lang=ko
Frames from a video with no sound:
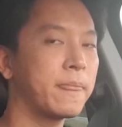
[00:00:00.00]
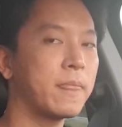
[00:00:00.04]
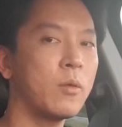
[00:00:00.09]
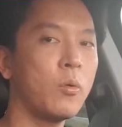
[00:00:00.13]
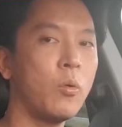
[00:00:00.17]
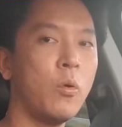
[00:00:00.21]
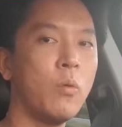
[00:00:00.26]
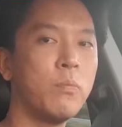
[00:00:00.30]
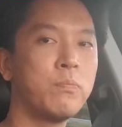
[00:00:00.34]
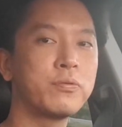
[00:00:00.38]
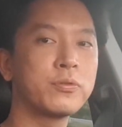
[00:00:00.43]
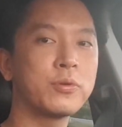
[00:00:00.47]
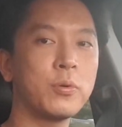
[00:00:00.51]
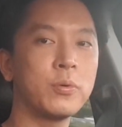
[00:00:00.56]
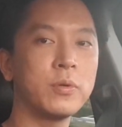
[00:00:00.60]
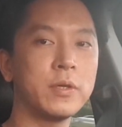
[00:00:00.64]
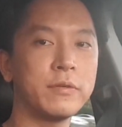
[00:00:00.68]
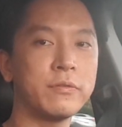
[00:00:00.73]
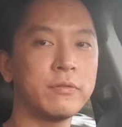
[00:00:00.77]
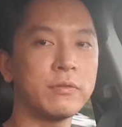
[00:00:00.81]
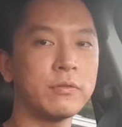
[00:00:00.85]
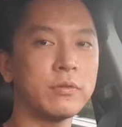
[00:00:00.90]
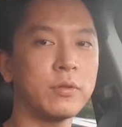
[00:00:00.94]
5%
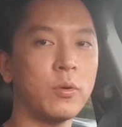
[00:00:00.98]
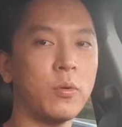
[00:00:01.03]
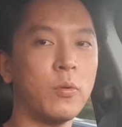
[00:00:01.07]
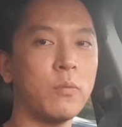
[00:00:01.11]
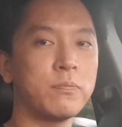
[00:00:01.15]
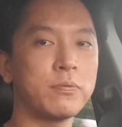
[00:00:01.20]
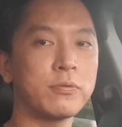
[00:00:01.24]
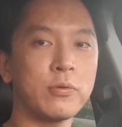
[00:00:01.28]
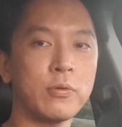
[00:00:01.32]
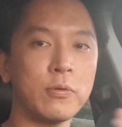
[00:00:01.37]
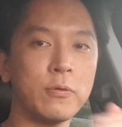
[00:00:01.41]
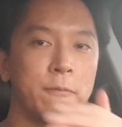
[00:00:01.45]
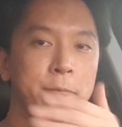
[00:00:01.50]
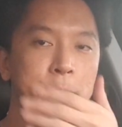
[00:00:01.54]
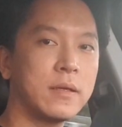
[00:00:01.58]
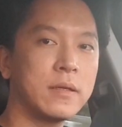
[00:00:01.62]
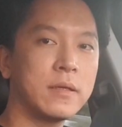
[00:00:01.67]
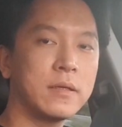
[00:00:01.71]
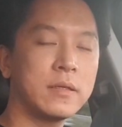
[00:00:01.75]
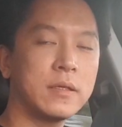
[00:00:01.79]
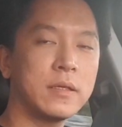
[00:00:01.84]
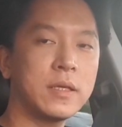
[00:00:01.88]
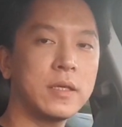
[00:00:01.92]
올릴 수 있어요 5%
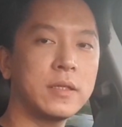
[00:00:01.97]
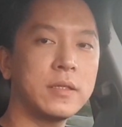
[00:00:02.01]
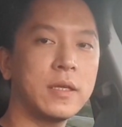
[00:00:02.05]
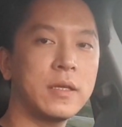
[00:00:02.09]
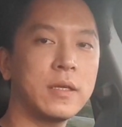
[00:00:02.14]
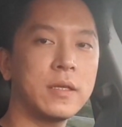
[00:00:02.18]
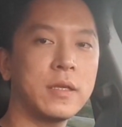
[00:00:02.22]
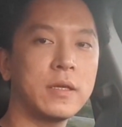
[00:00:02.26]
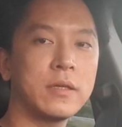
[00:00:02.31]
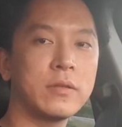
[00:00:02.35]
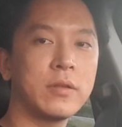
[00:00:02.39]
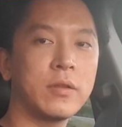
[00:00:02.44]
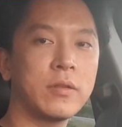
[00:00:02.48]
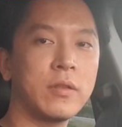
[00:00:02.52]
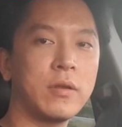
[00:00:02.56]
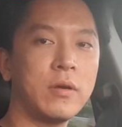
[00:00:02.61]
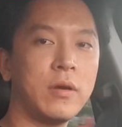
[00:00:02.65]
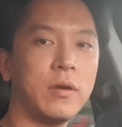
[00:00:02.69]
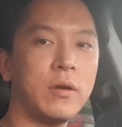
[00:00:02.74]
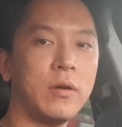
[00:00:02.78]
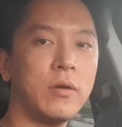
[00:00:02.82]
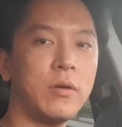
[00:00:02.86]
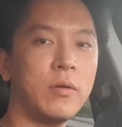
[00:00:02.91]
그러니까 내가 예를
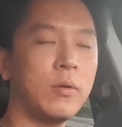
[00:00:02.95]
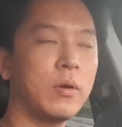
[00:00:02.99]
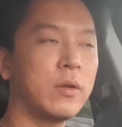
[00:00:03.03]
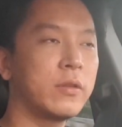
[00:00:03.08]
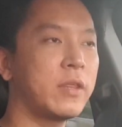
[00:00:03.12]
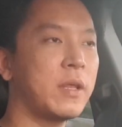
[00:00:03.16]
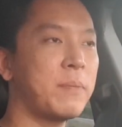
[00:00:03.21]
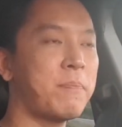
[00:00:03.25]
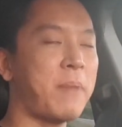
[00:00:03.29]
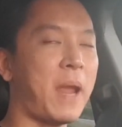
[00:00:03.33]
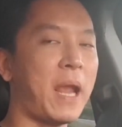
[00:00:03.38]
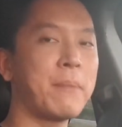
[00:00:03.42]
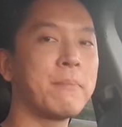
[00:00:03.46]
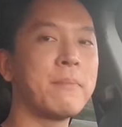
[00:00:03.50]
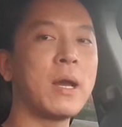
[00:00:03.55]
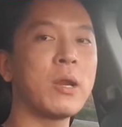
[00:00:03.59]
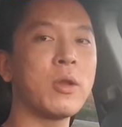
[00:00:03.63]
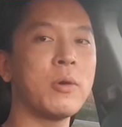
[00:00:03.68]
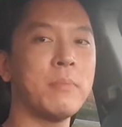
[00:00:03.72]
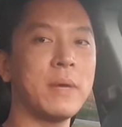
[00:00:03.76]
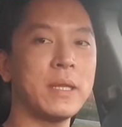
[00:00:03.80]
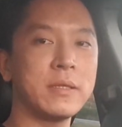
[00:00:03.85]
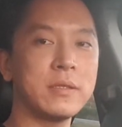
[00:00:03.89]
들어서 월세
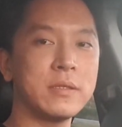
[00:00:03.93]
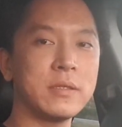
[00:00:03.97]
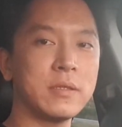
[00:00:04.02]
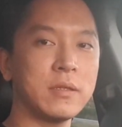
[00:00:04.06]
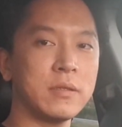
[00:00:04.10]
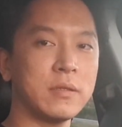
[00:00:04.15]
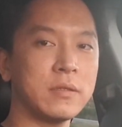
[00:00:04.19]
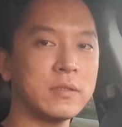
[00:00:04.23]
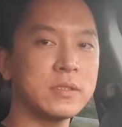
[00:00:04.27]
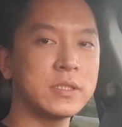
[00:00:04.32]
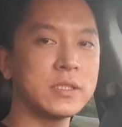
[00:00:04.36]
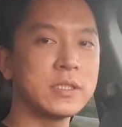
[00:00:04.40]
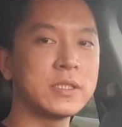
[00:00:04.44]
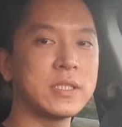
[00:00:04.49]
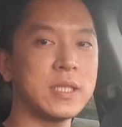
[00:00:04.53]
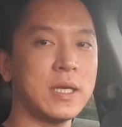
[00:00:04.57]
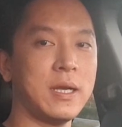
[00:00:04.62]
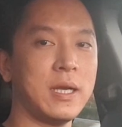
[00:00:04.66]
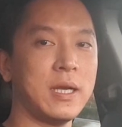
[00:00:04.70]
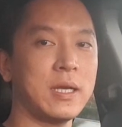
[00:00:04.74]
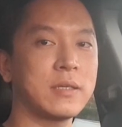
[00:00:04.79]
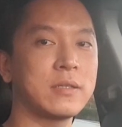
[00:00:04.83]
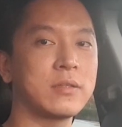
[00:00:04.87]
100만원 받는
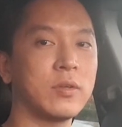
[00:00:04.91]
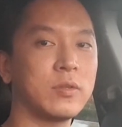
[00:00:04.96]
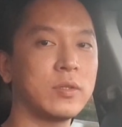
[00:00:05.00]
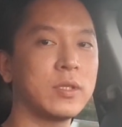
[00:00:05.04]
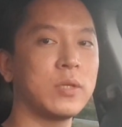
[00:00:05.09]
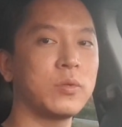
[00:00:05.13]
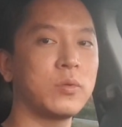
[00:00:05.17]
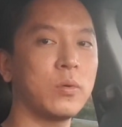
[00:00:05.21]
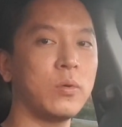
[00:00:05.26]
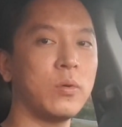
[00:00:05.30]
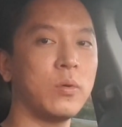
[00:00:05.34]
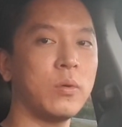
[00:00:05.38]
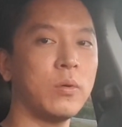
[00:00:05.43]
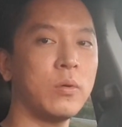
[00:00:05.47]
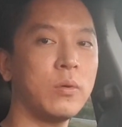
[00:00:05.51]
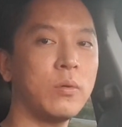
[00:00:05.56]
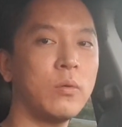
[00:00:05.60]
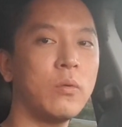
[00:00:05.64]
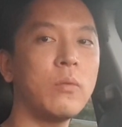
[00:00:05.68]
진짜 그런데도